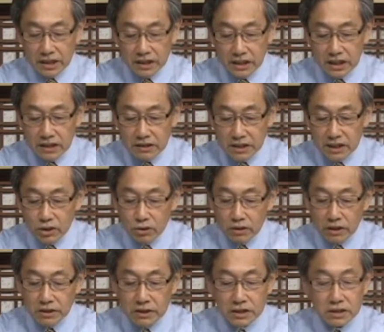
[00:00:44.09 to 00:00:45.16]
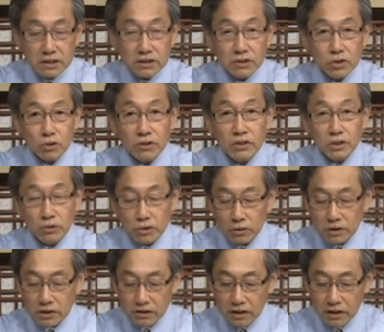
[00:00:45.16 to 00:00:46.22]
一人替众人死，众人就都
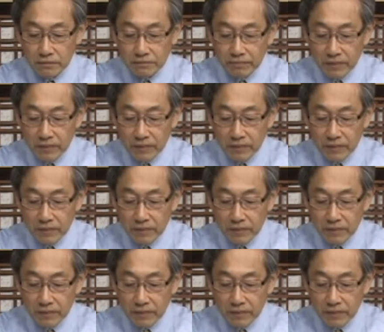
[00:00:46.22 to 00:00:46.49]
死了，